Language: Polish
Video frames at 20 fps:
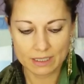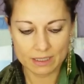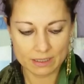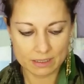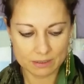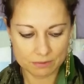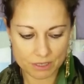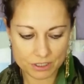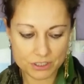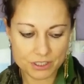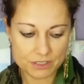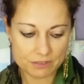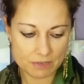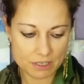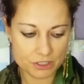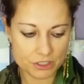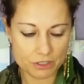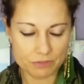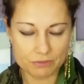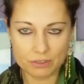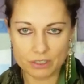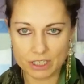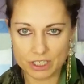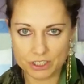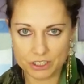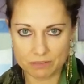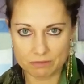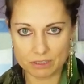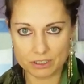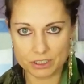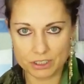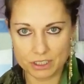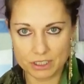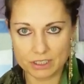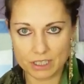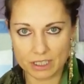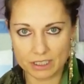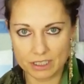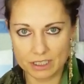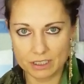E, właśnie zwłaszcza w okresie
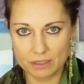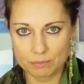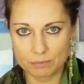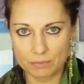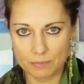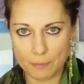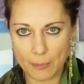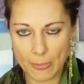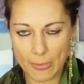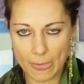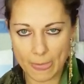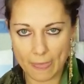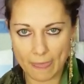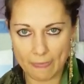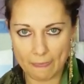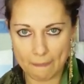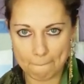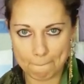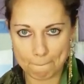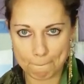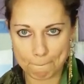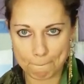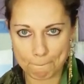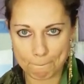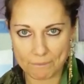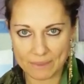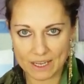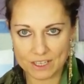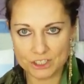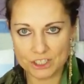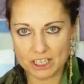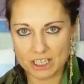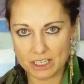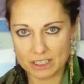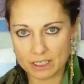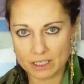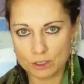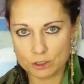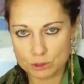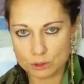właśnie takim, mm,
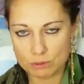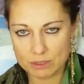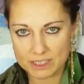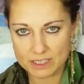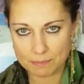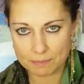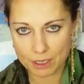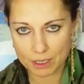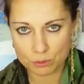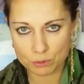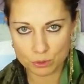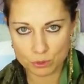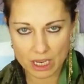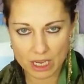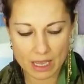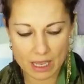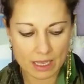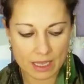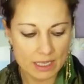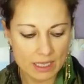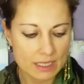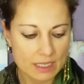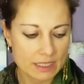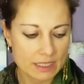gdzie tego słońca brakuje,